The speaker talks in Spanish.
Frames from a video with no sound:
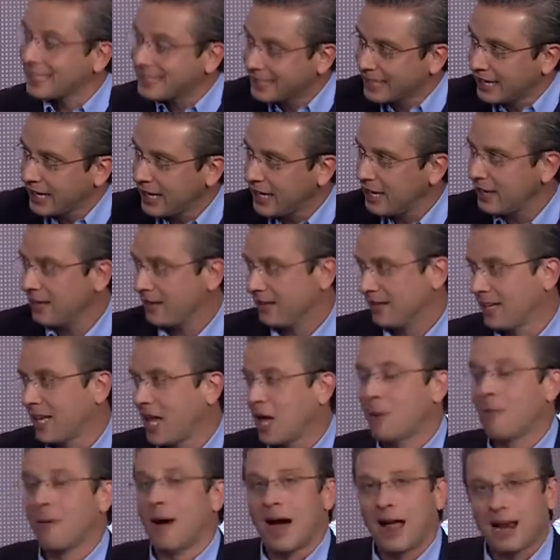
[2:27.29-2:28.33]
sí,
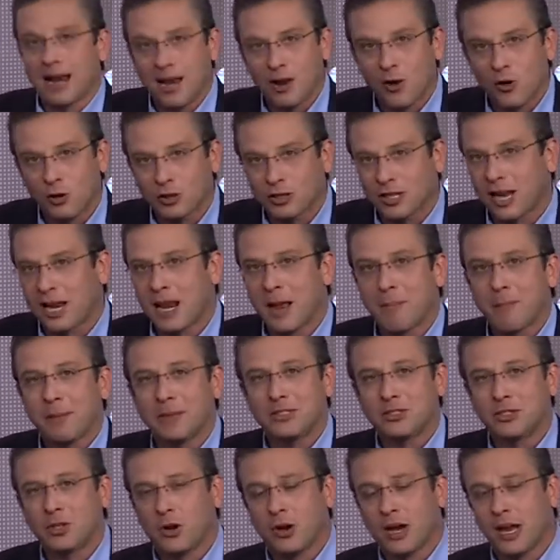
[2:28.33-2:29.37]
que va a recortar las
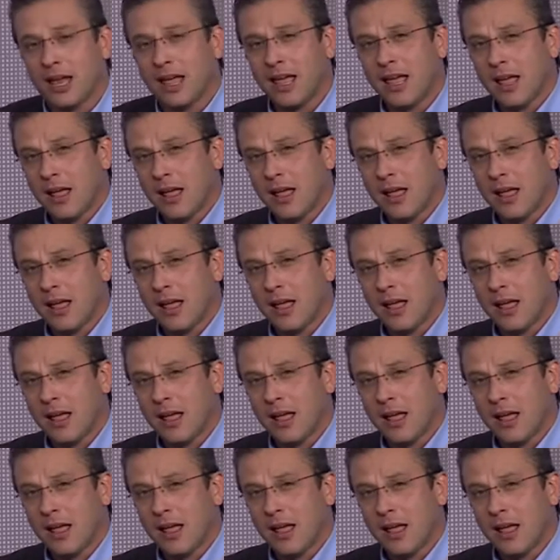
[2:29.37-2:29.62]
pensiones.